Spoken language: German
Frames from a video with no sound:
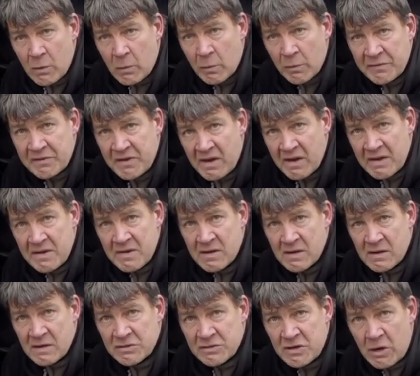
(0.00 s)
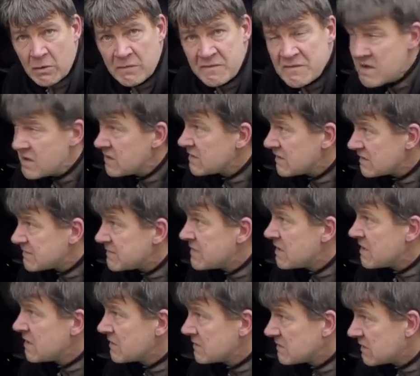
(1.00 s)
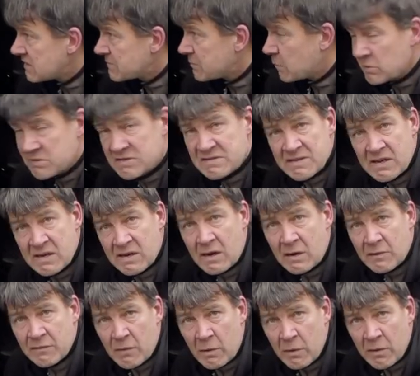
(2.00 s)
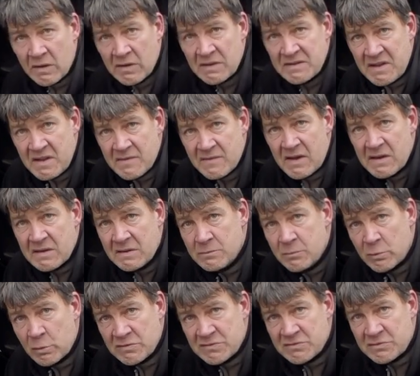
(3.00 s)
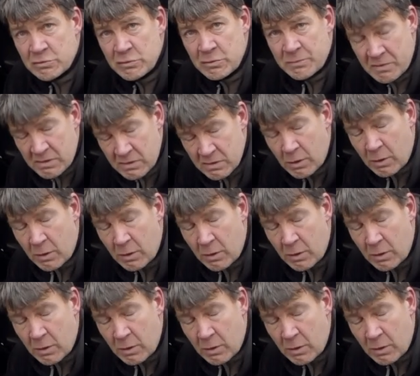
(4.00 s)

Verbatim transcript: Und dann äh, schauen wir, dass wir das Bootszelt auf euren jeweiligen Bootstyp